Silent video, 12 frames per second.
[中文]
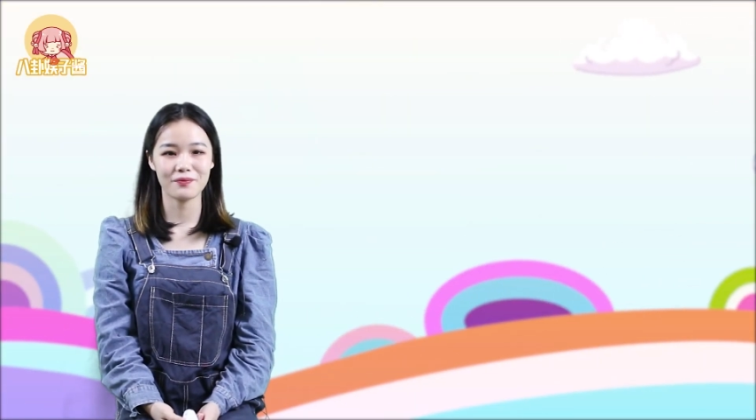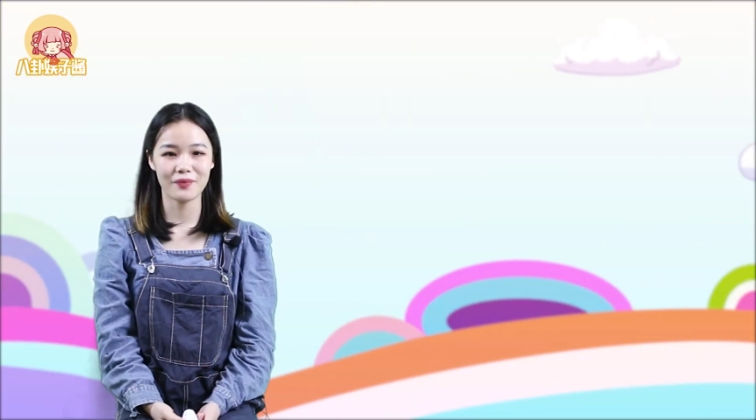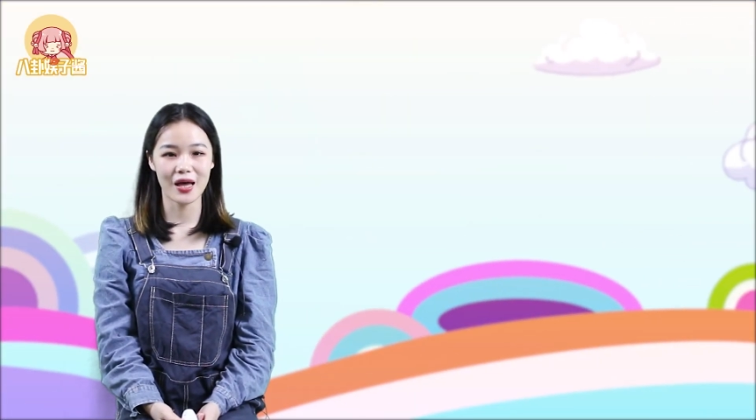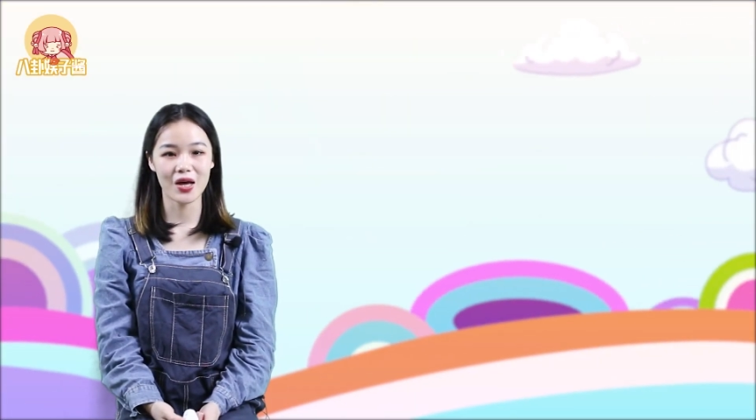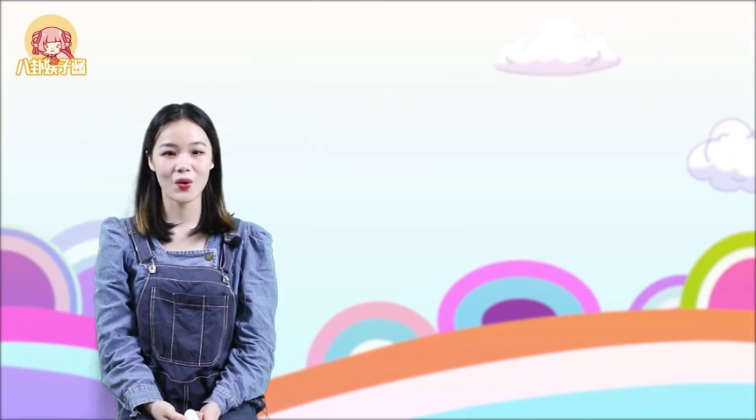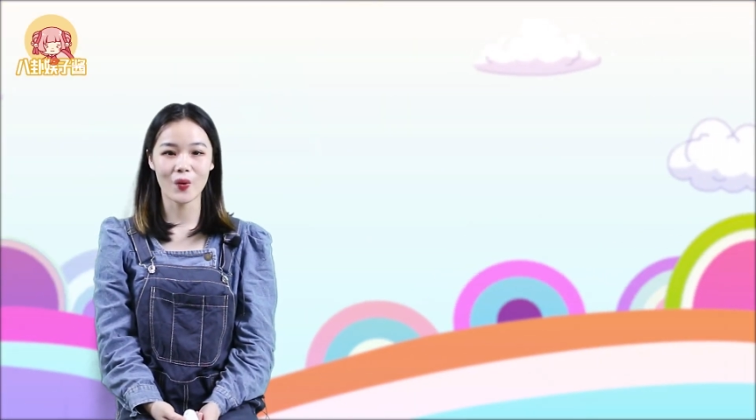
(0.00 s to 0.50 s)

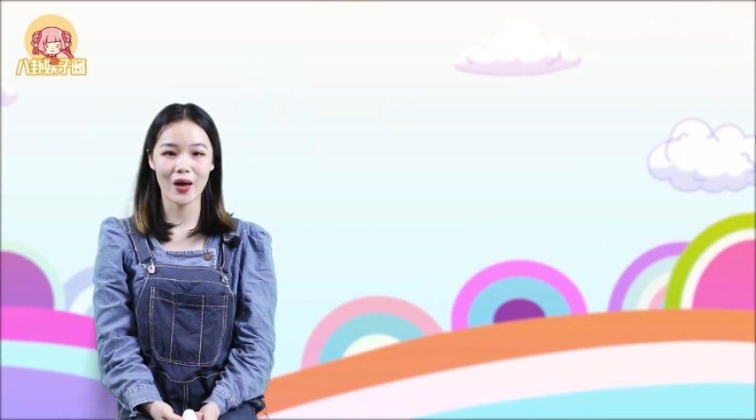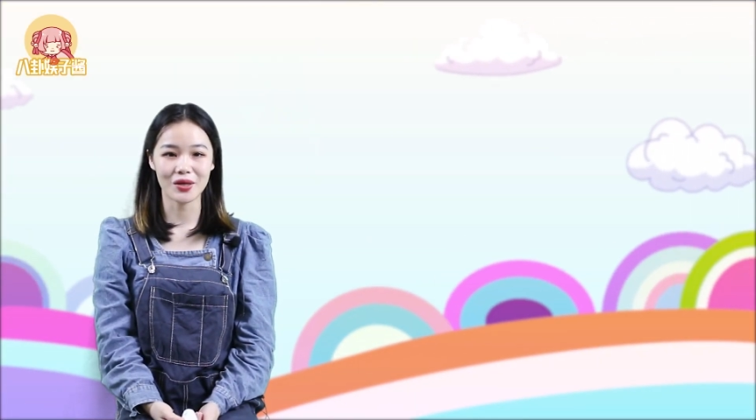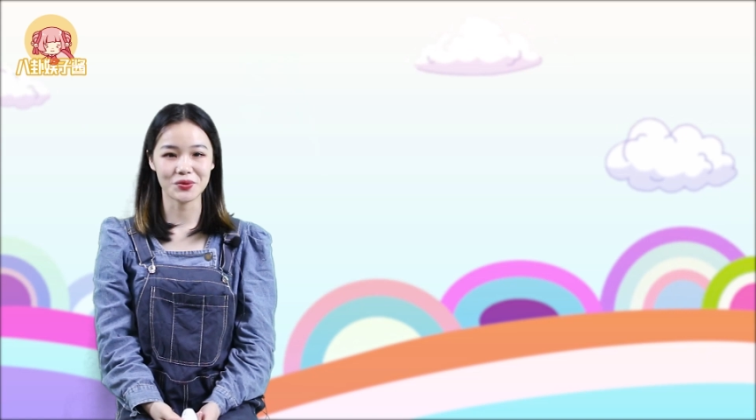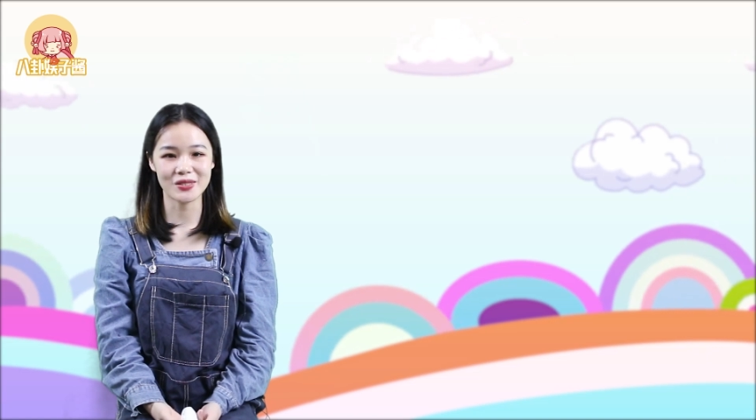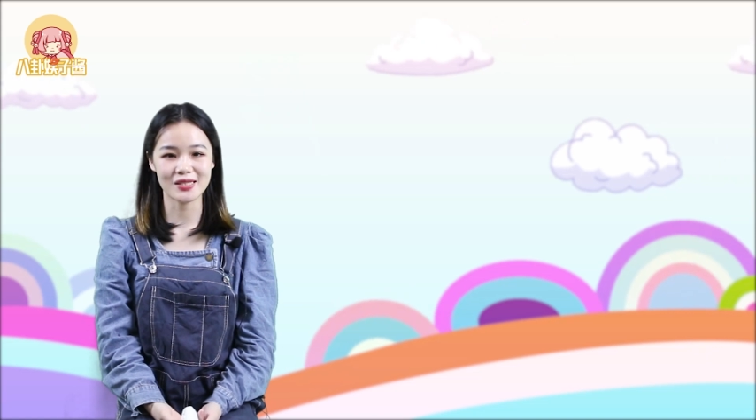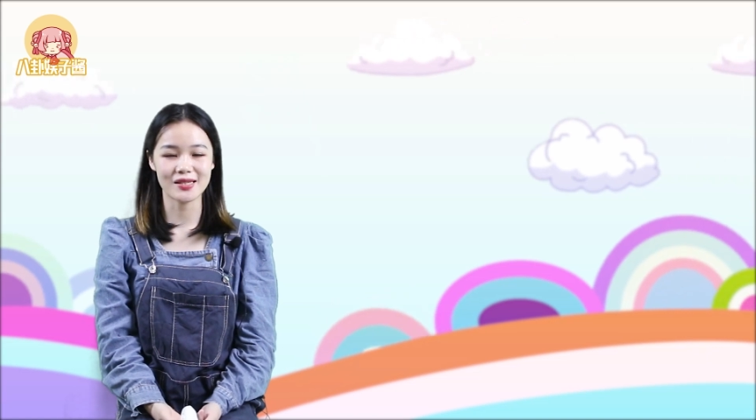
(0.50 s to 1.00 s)
八卦
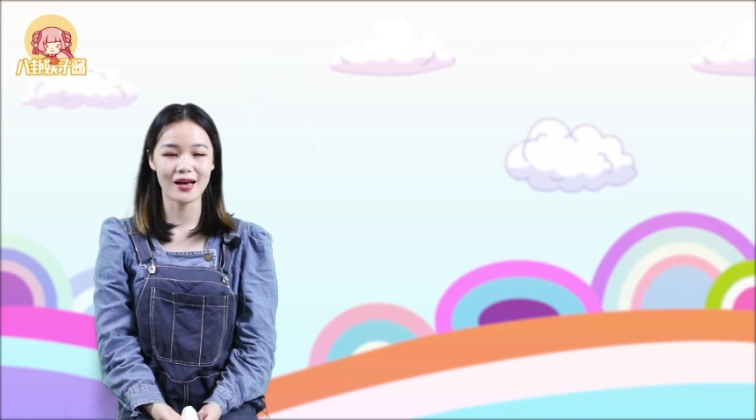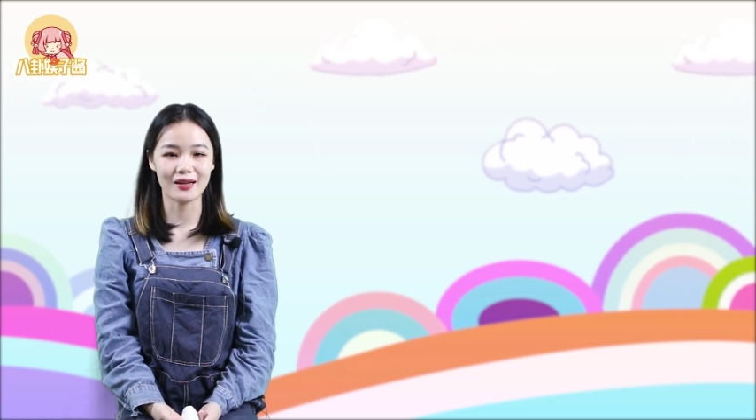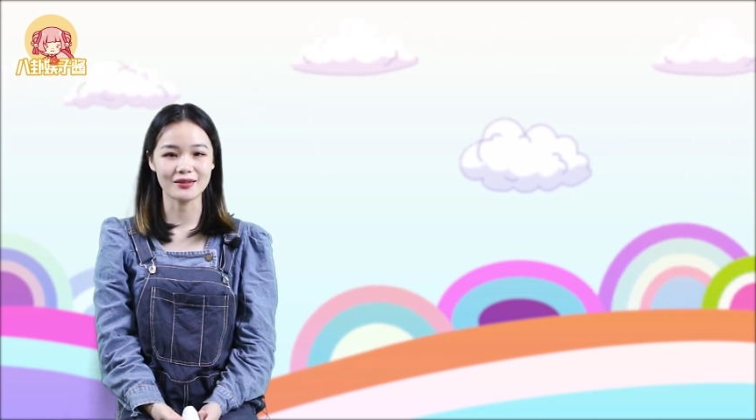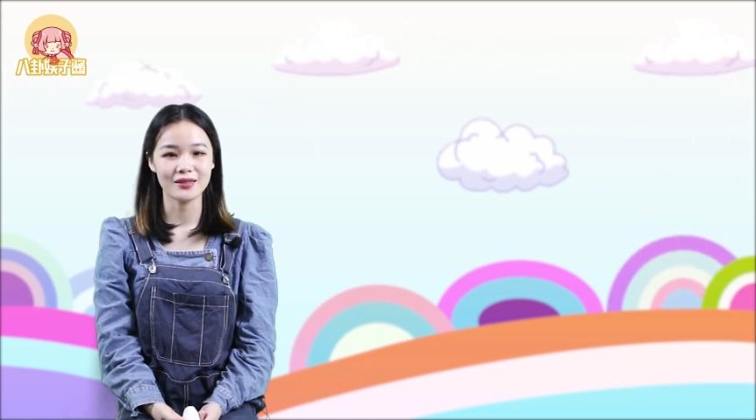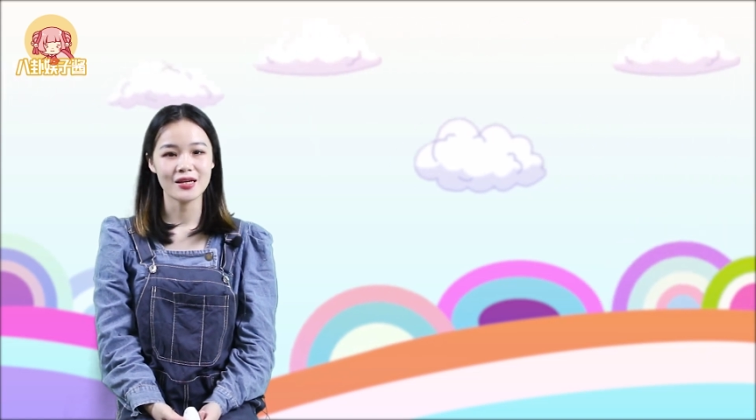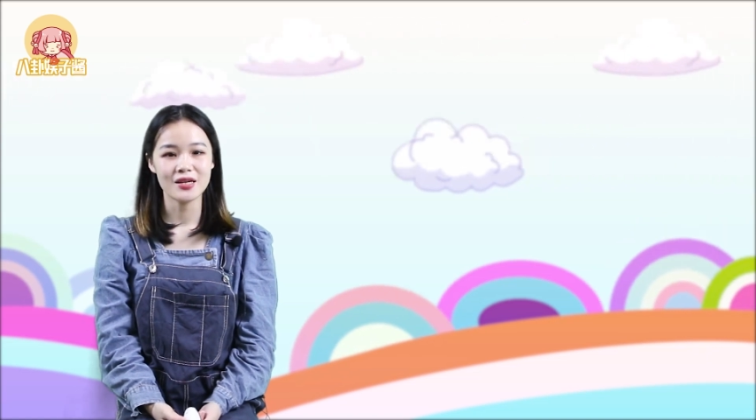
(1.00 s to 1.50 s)
与子酱》。